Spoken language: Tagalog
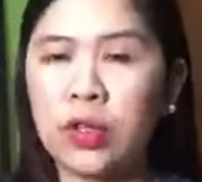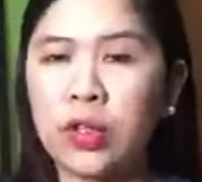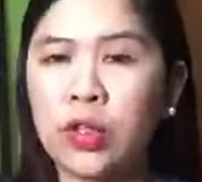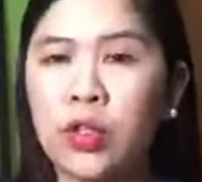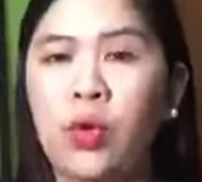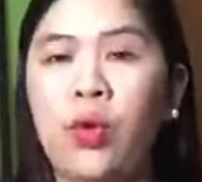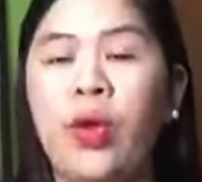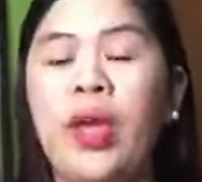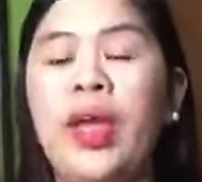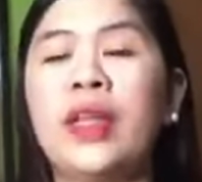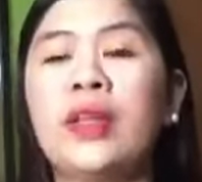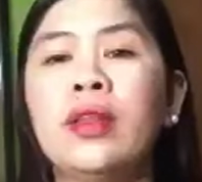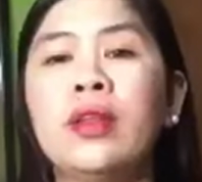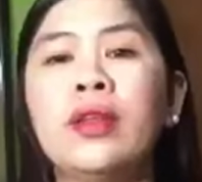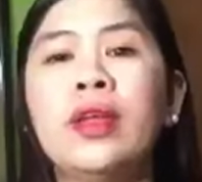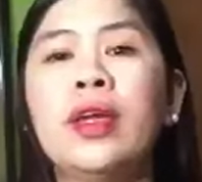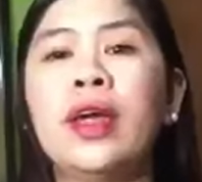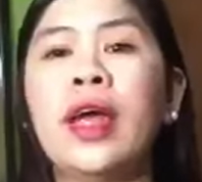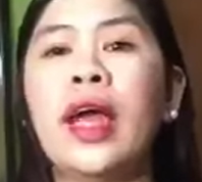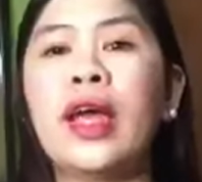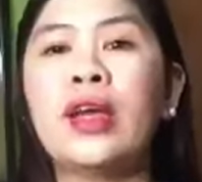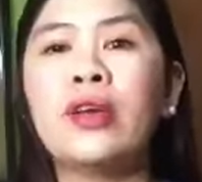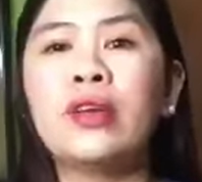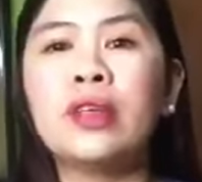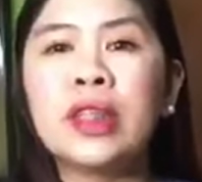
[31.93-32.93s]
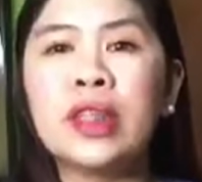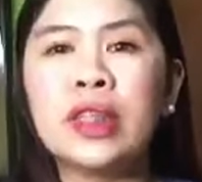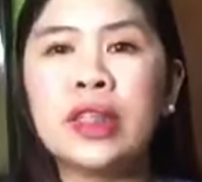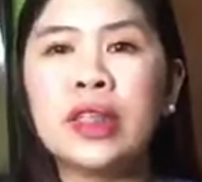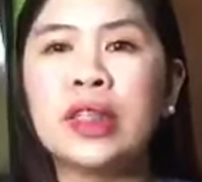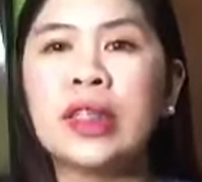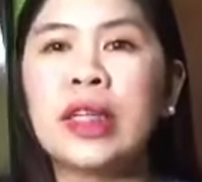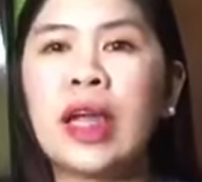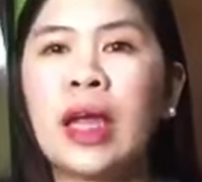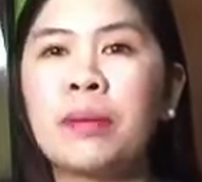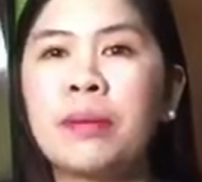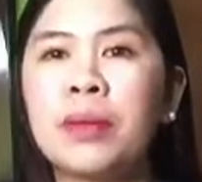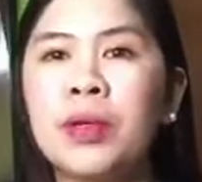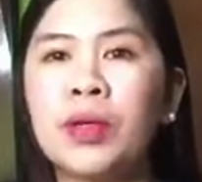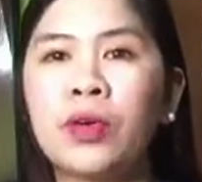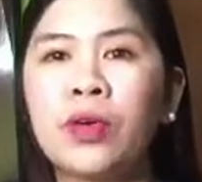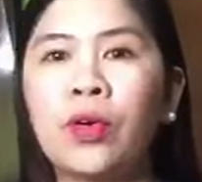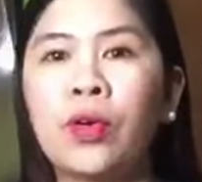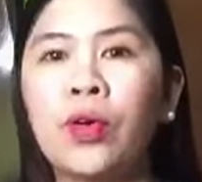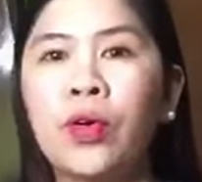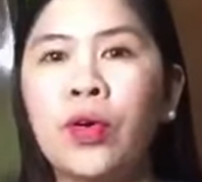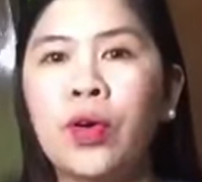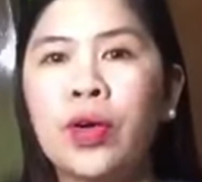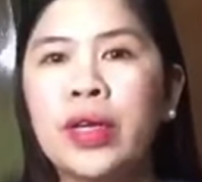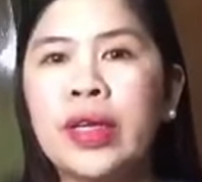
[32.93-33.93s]
So, ito na nga yung sinasabi
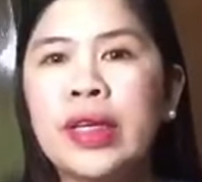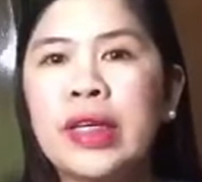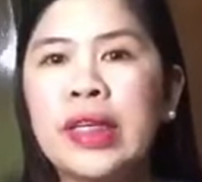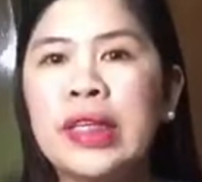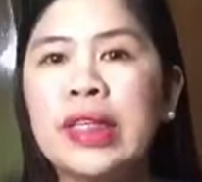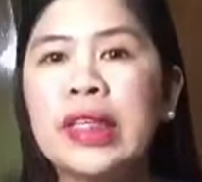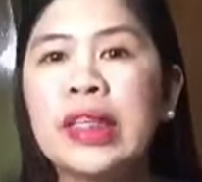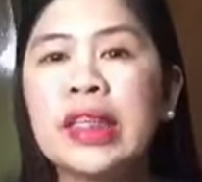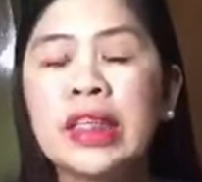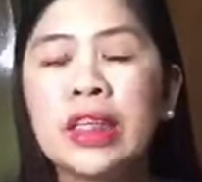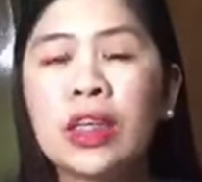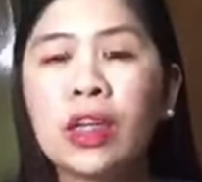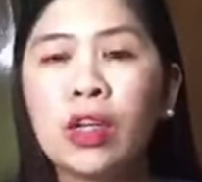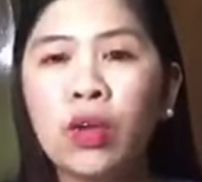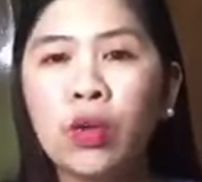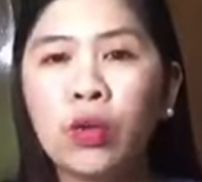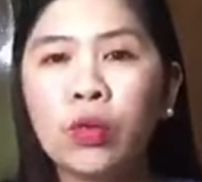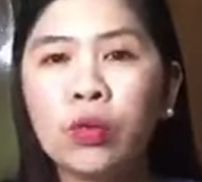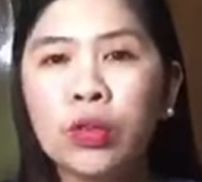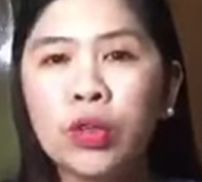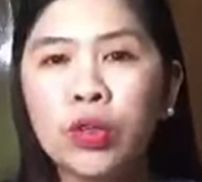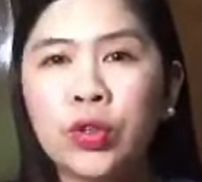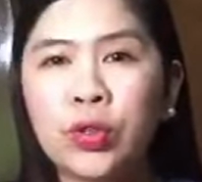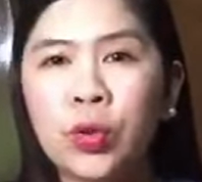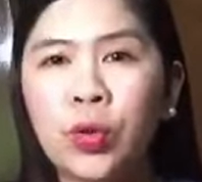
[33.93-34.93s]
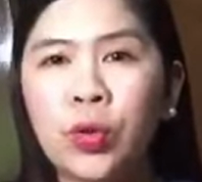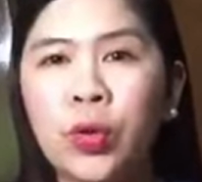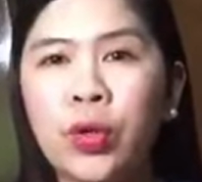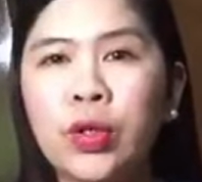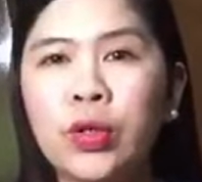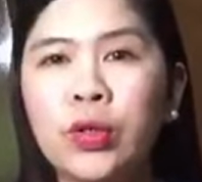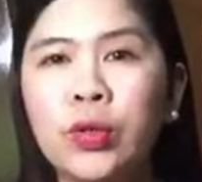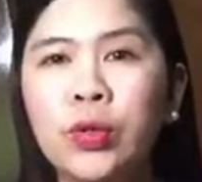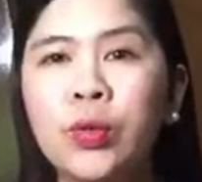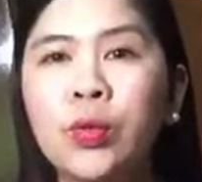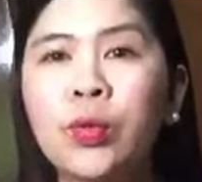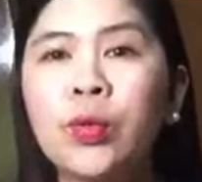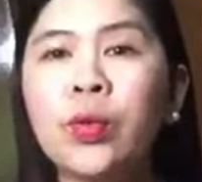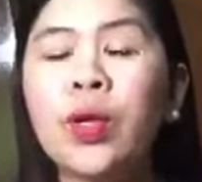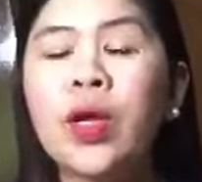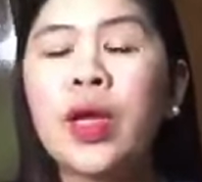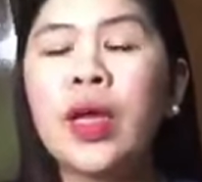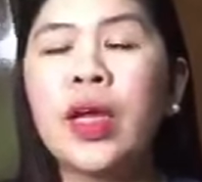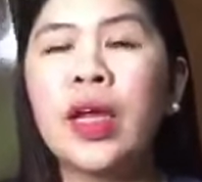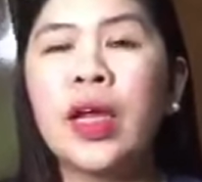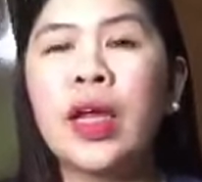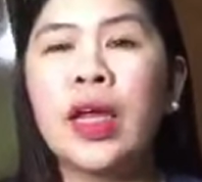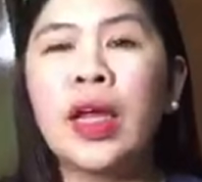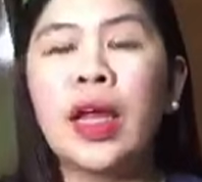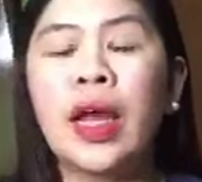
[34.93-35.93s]
ko is lotion, yung
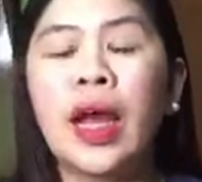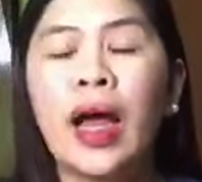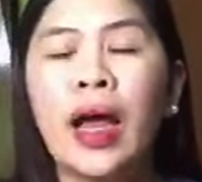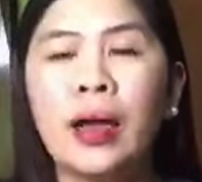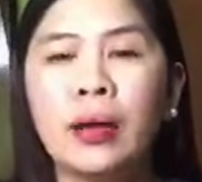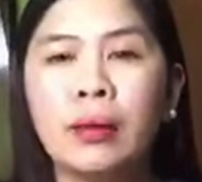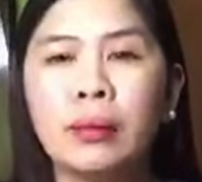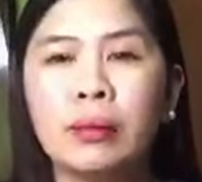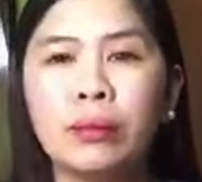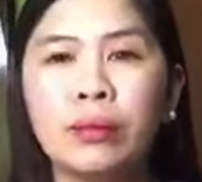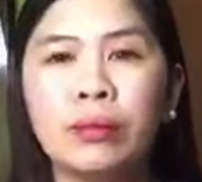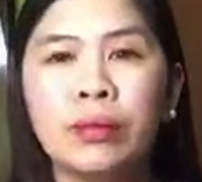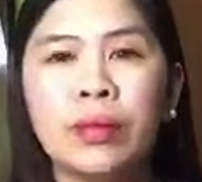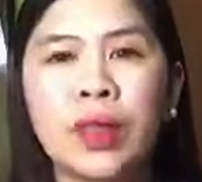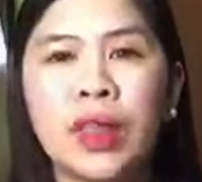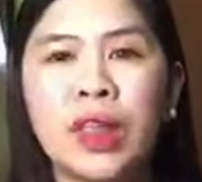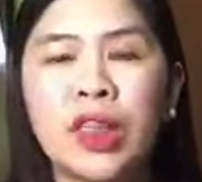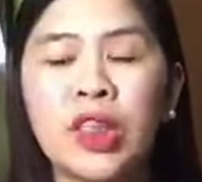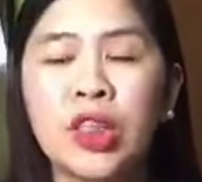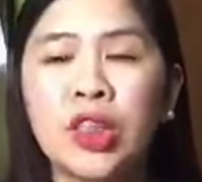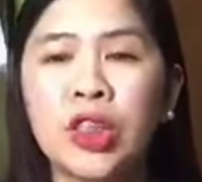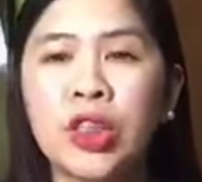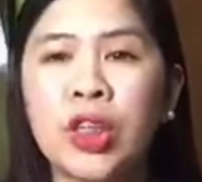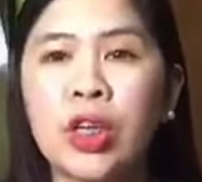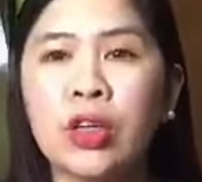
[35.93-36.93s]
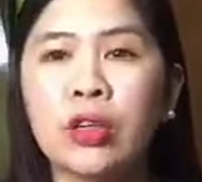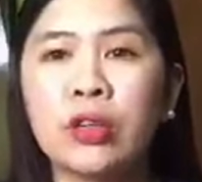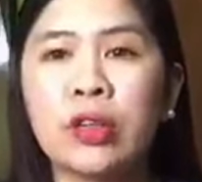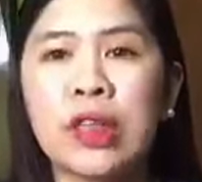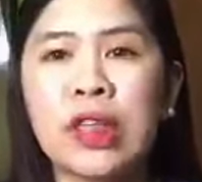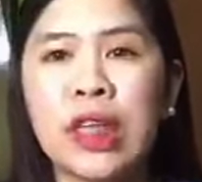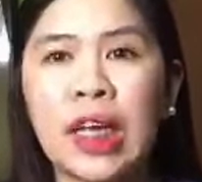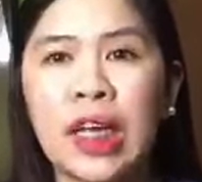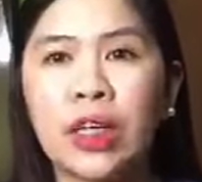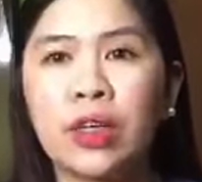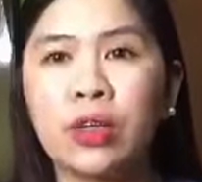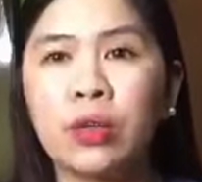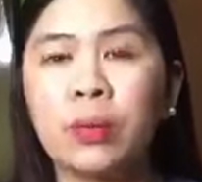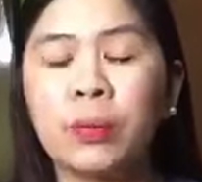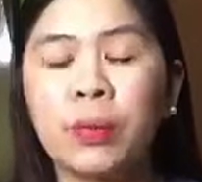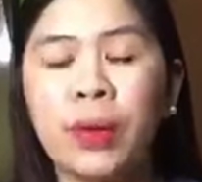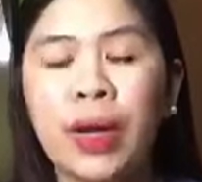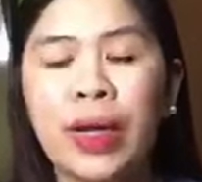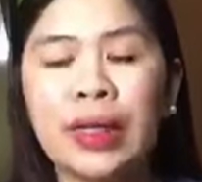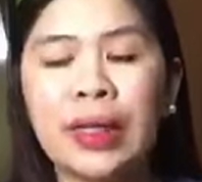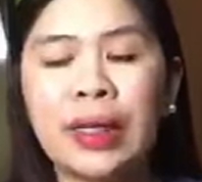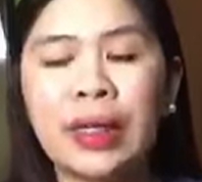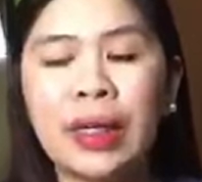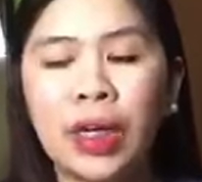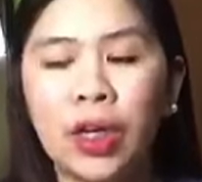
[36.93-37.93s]
um, isi-share ko sa inyo
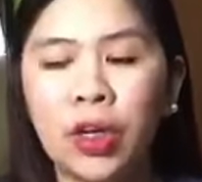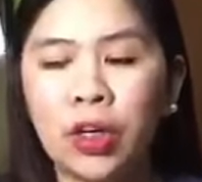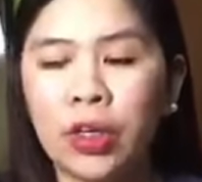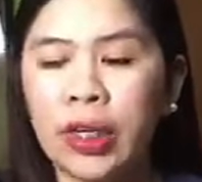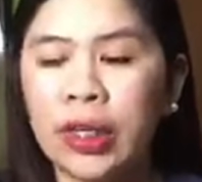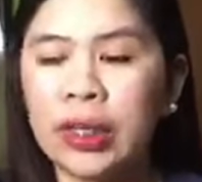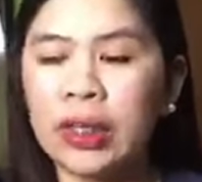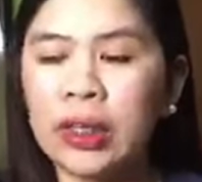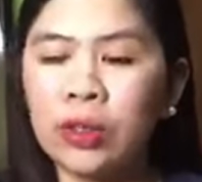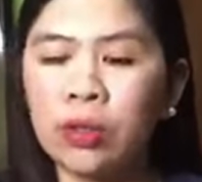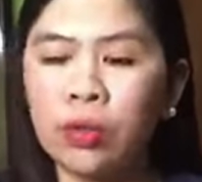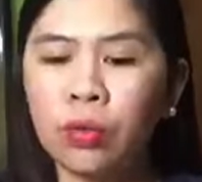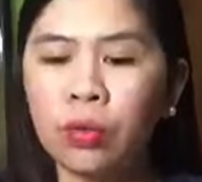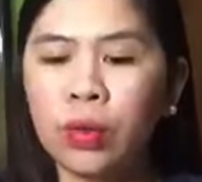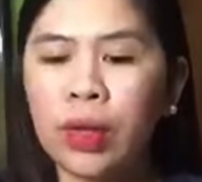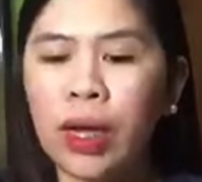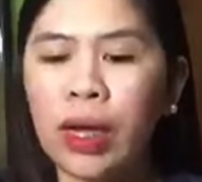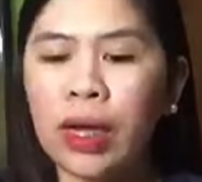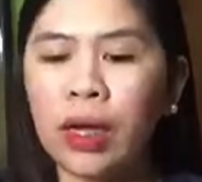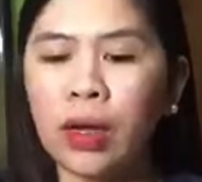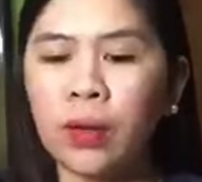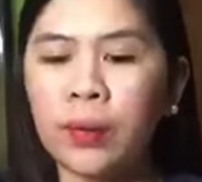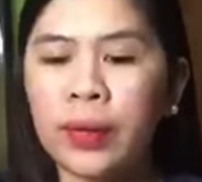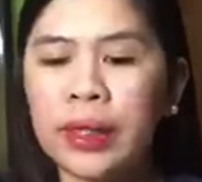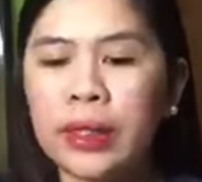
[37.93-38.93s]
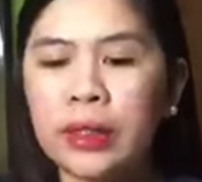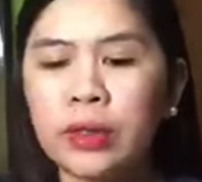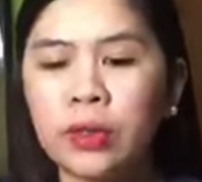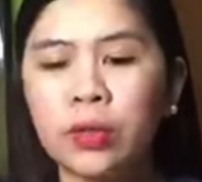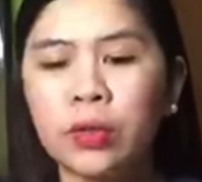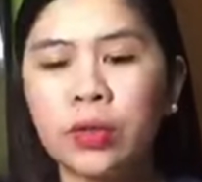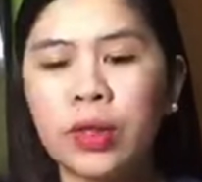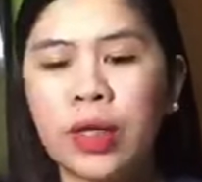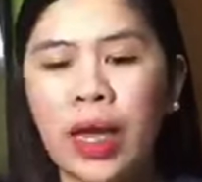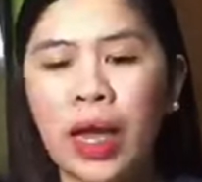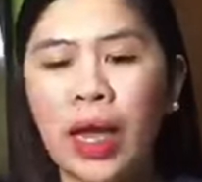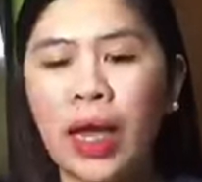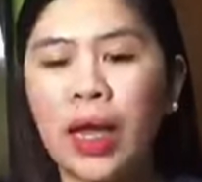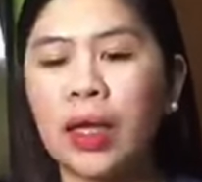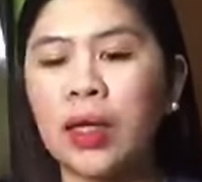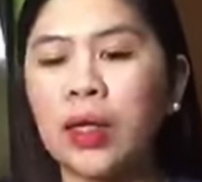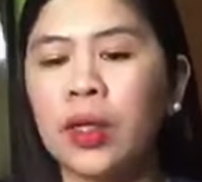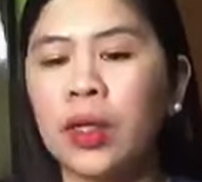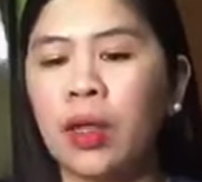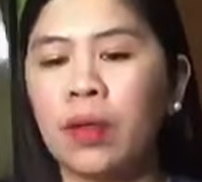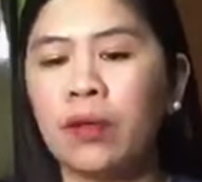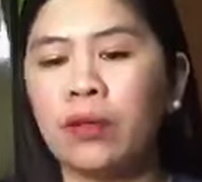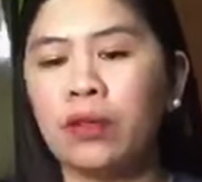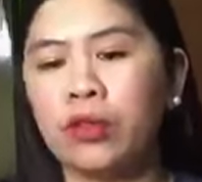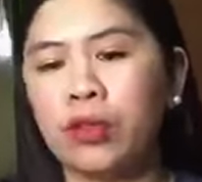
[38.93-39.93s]
para ngayon at yung gagawin ko ng
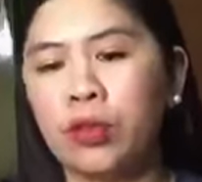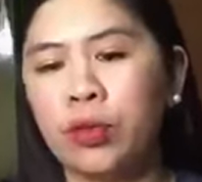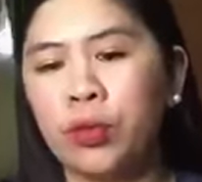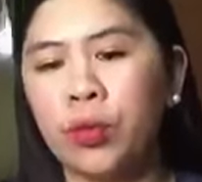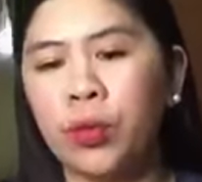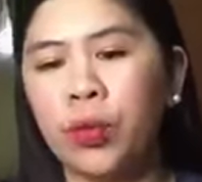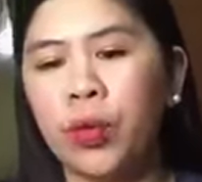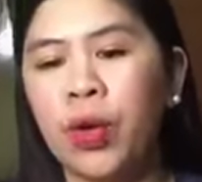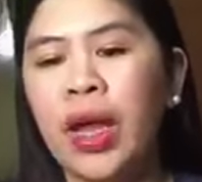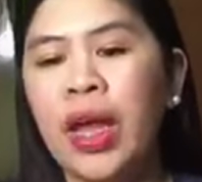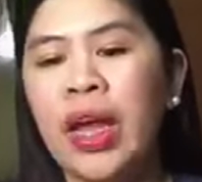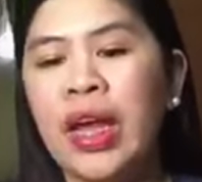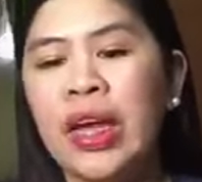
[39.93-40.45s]
review.